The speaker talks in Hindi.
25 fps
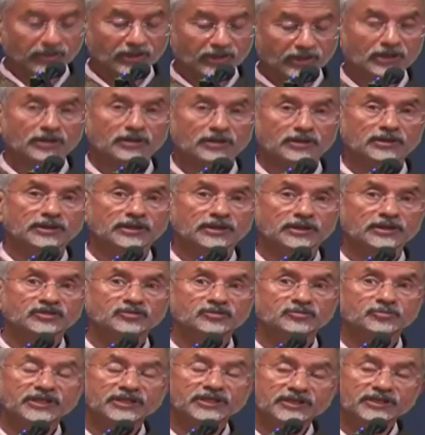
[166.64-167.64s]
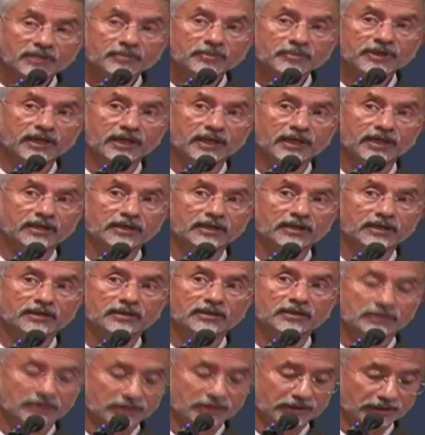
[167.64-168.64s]
अब इसमें यह भी है
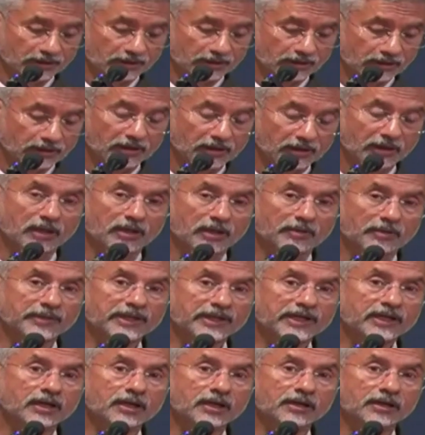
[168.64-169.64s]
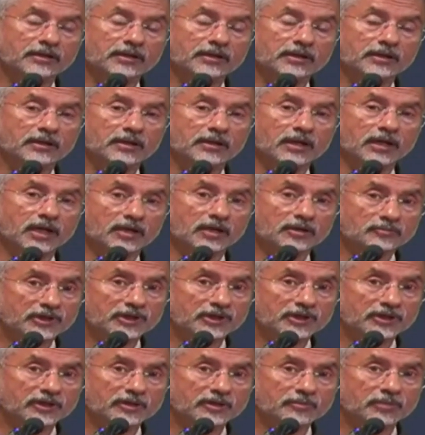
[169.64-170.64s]
कि हमें अगर
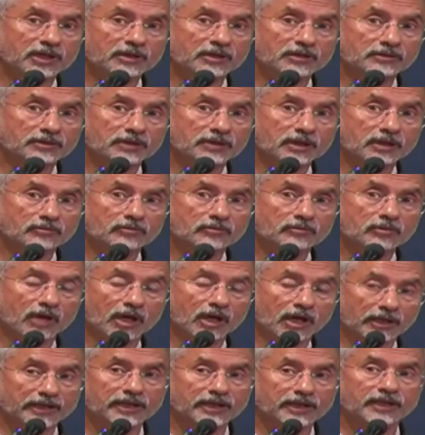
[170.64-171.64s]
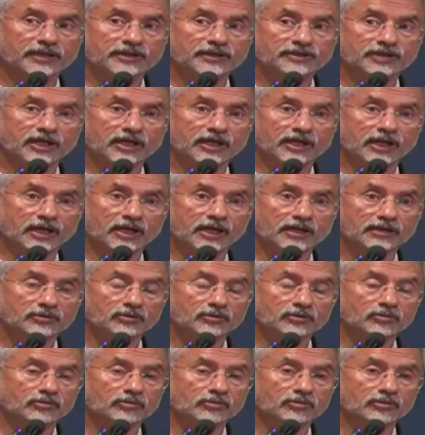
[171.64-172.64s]
आत्मनिर्भरता को आगे ले जाना है
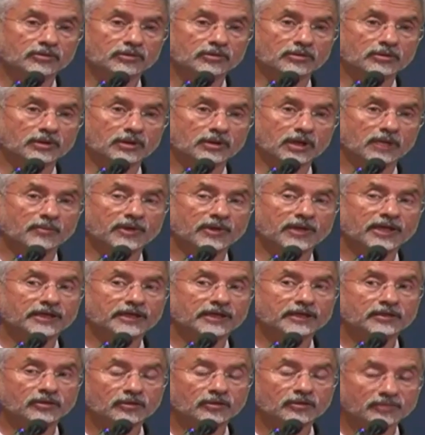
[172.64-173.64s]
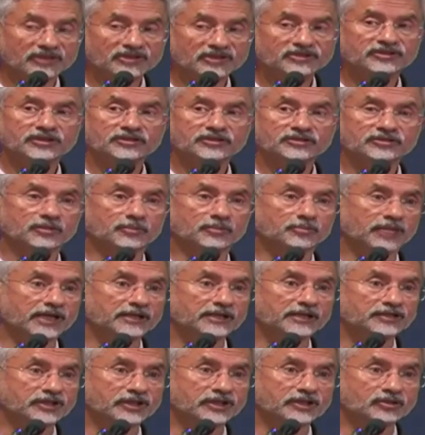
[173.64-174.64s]
तो हमारे डोमेस्टिक
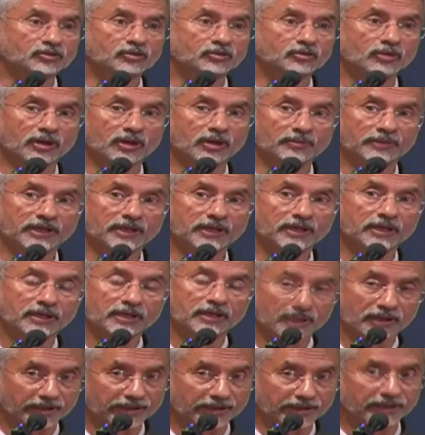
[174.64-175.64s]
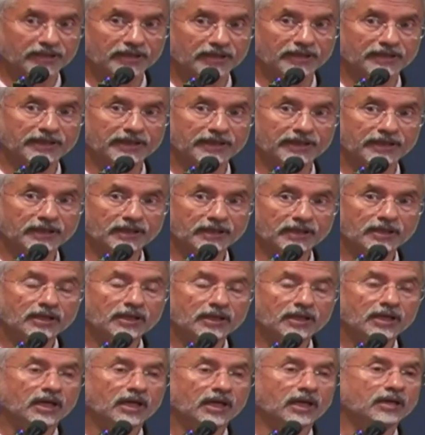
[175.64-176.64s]
सप्लाई चेन्स को हमें खड़े करने हैं
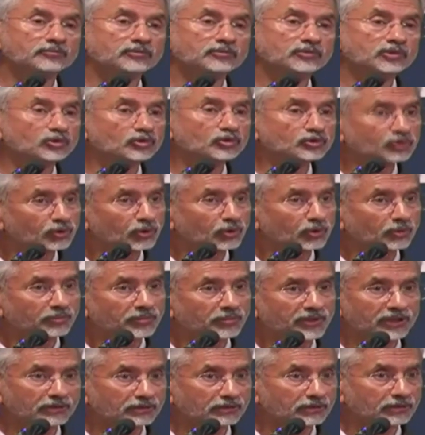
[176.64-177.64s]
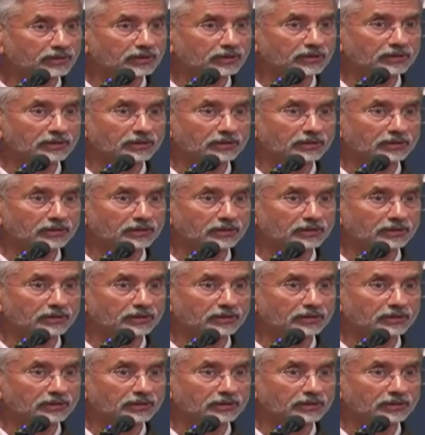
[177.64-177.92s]
हम दूसरों पर